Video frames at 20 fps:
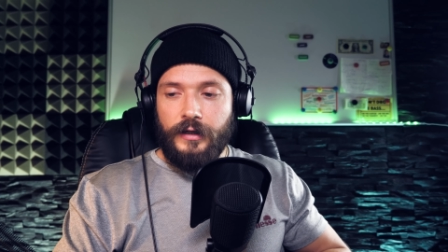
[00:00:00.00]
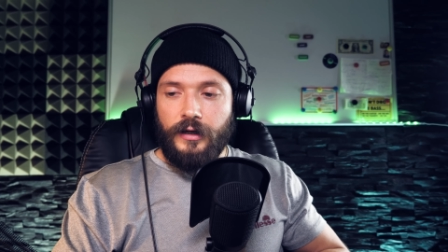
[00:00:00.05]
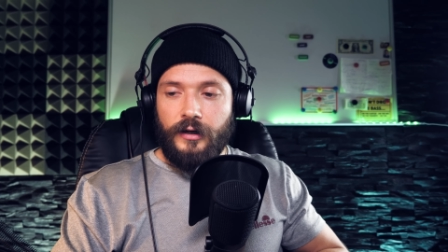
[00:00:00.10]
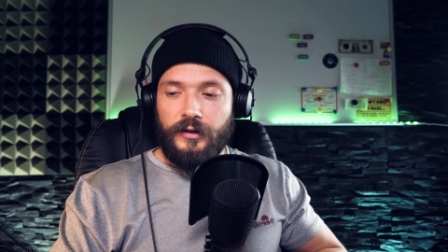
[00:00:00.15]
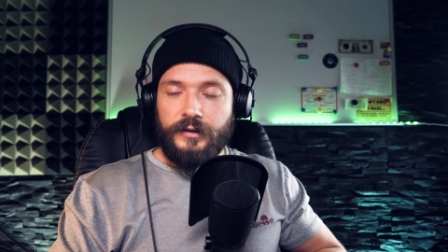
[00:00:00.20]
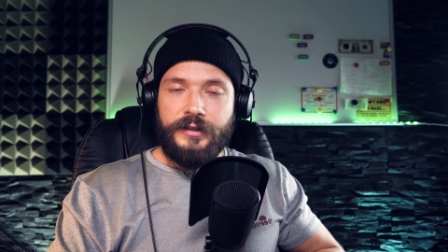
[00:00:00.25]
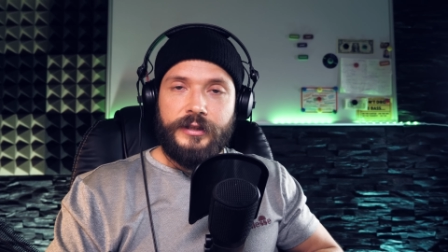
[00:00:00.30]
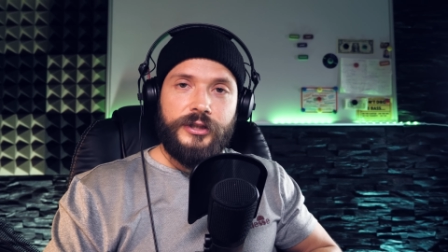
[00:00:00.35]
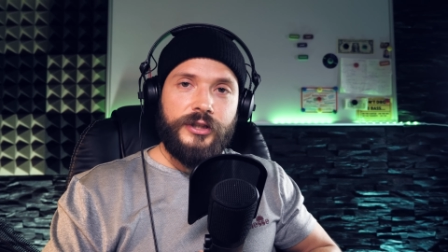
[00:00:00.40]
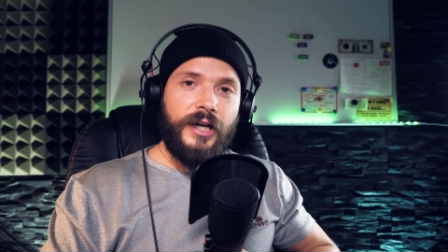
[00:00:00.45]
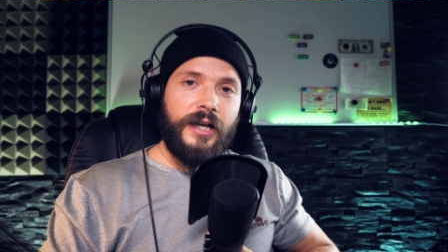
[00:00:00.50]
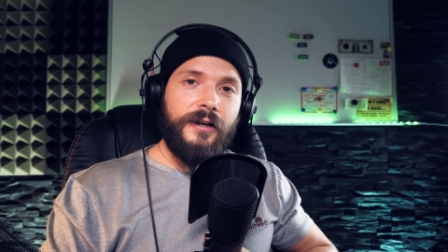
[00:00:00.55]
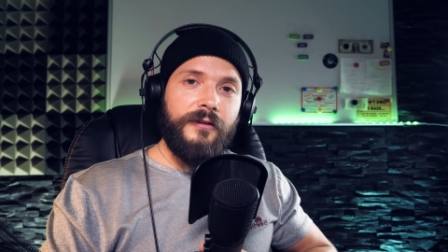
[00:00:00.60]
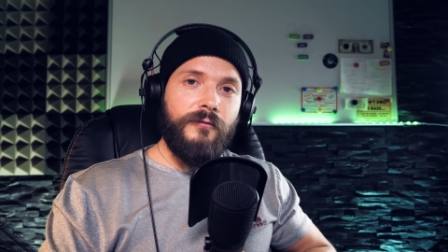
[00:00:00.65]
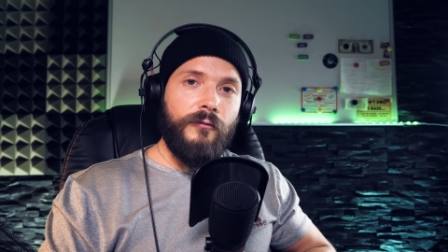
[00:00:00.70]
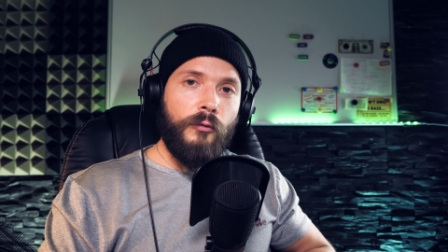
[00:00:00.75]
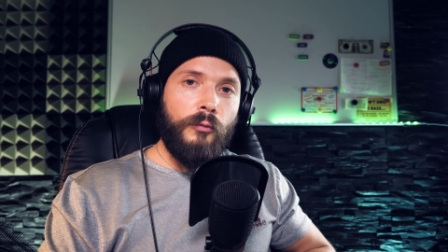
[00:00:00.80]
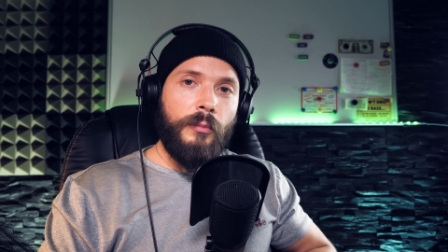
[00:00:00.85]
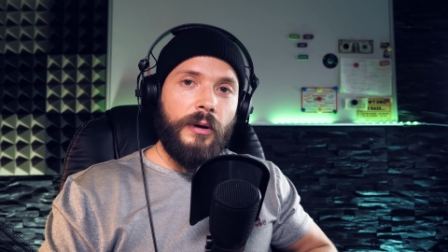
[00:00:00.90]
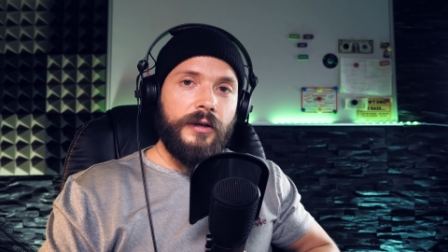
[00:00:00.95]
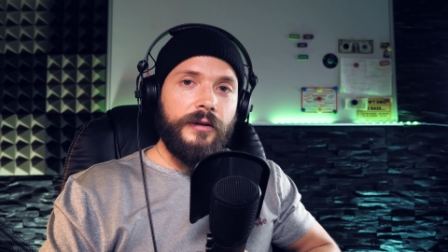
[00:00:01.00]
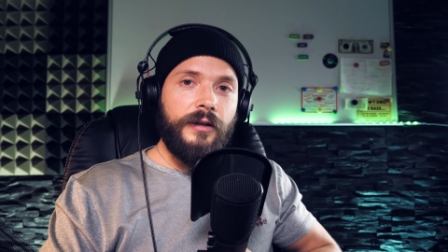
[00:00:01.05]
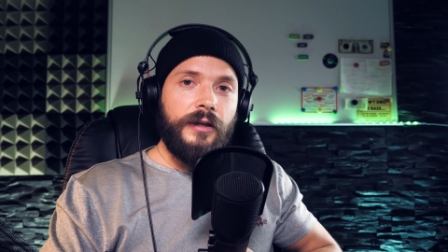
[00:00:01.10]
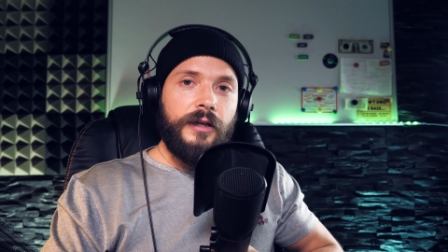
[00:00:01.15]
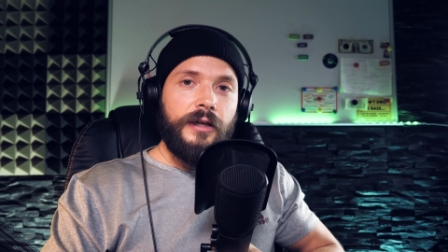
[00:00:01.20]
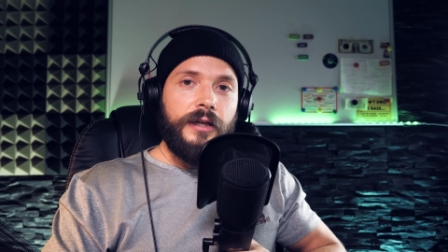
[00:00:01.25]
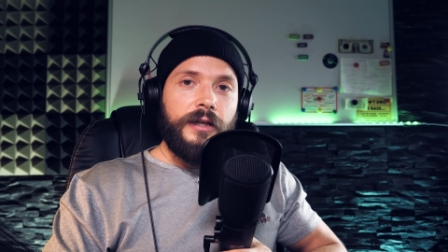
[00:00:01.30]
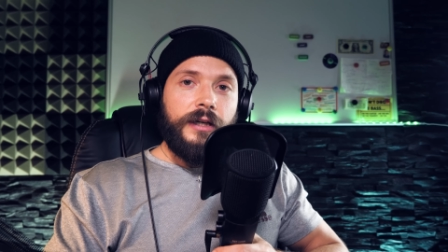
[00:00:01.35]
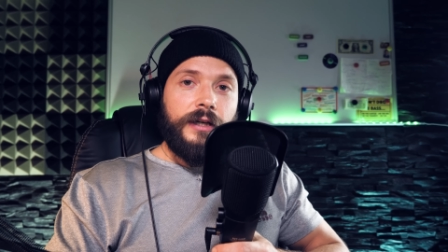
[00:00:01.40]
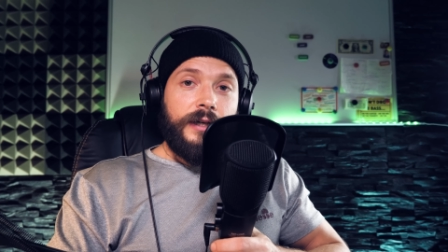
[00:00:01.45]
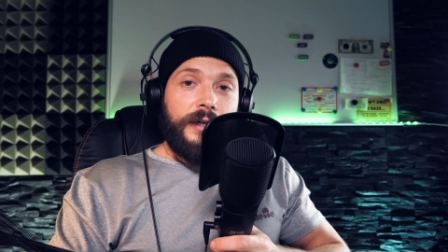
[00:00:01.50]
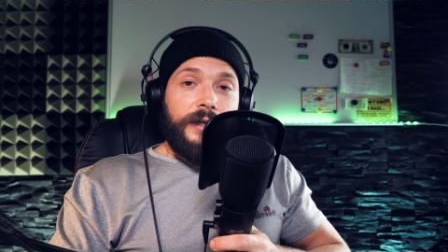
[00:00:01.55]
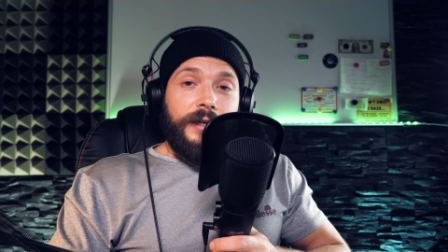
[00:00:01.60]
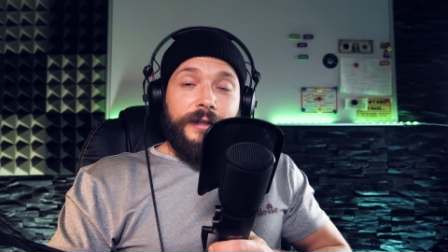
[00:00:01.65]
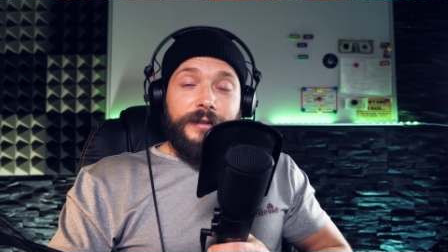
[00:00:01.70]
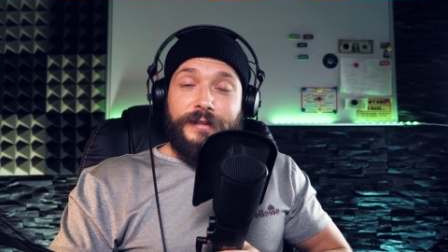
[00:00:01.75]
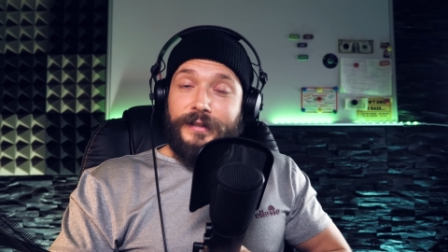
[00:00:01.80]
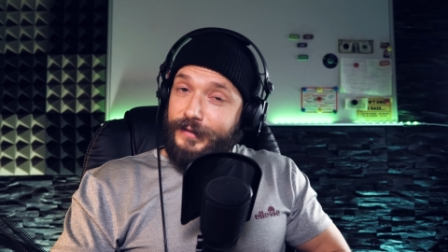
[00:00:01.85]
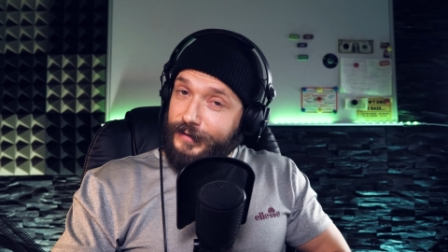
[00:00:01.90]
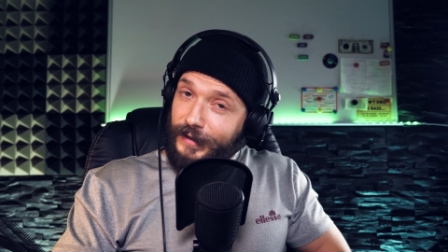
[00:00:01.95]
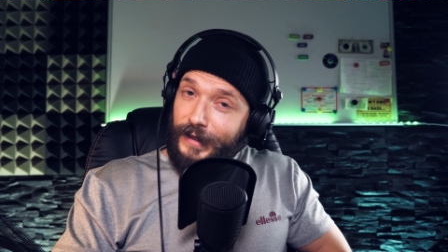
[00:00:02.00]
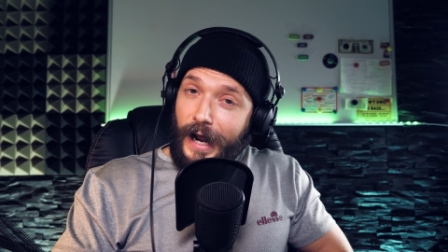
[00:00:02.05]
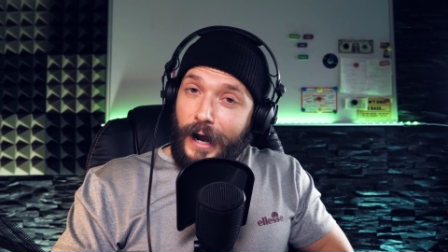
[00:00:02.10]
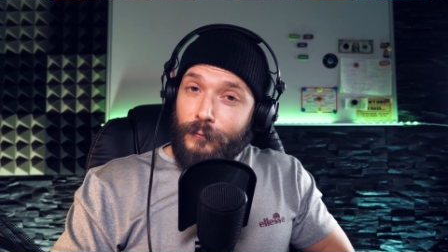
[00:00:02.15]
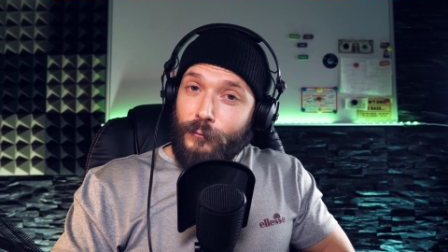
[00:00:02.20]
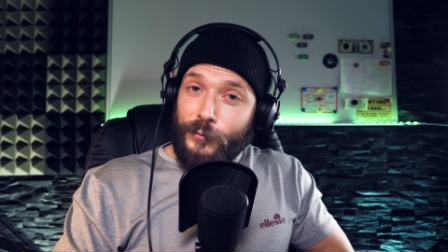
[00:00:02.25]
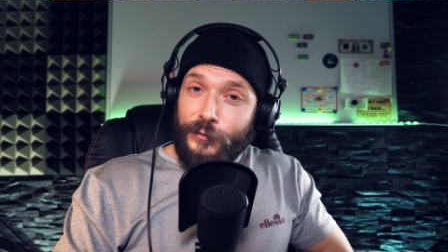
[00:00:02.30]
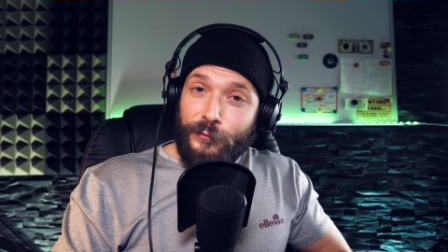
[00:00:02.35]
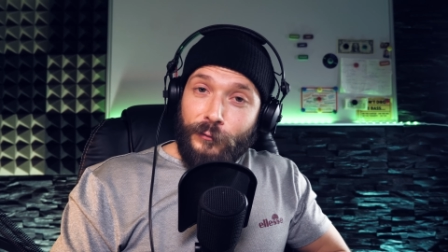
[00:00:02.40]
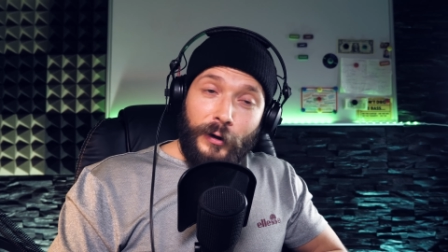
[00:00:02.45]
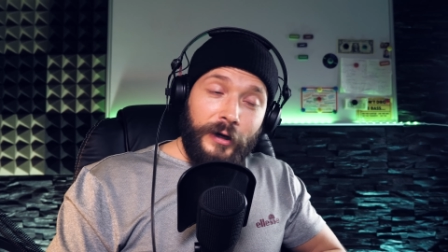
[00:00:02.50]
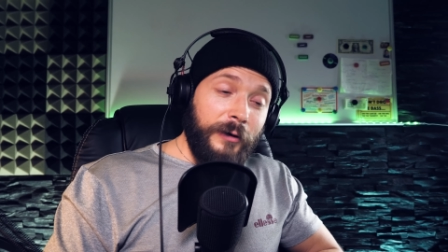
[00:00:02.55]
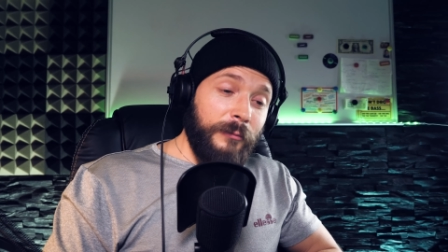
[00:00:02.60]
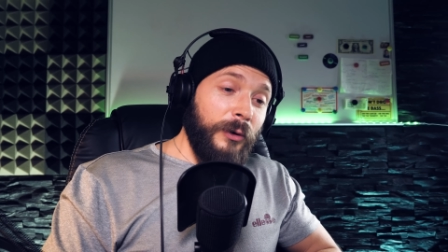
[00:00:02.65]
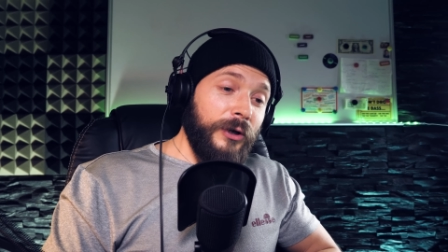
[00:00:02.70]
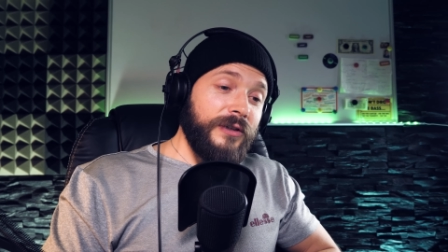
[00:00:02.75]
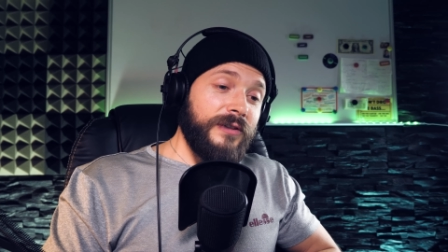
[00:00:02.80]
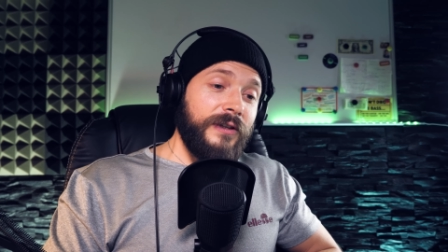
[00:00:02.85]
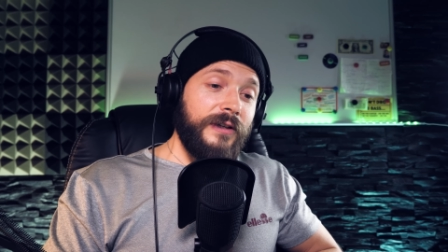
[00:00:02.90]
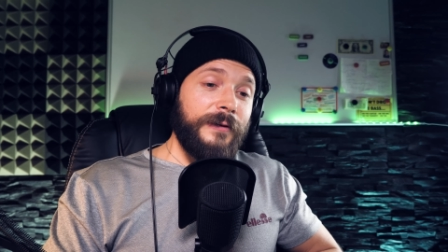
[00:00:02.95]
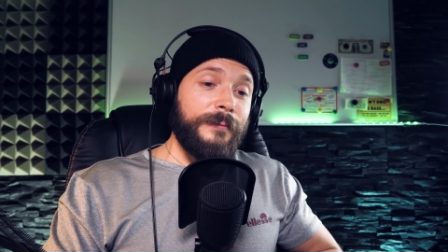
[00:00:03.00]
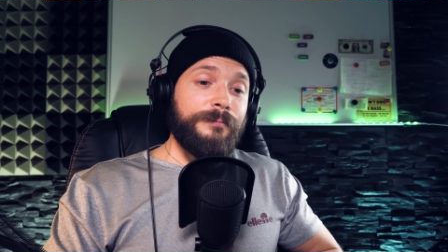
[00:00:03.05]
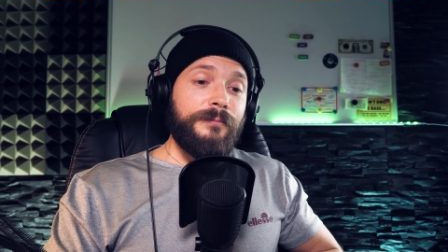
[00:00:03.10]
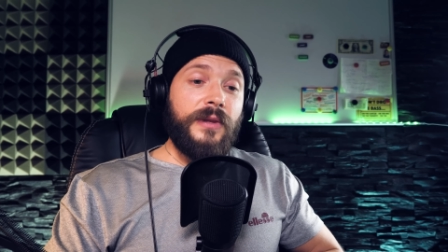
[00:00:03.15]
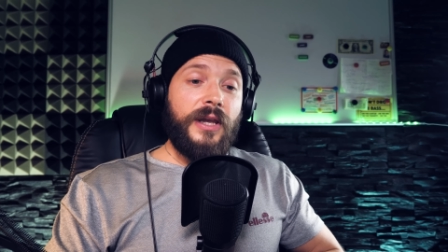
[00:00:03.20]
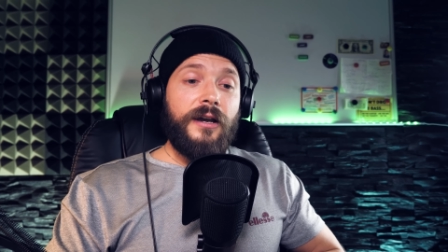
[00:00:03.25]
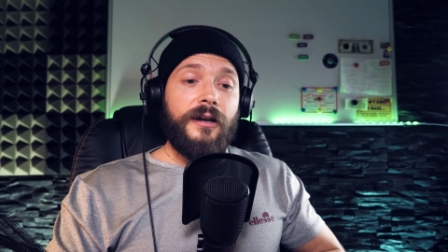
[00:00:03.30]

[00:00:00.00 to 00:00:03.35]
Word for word: an die Stellen, wo man sich den Haarwuchs fördern möchte.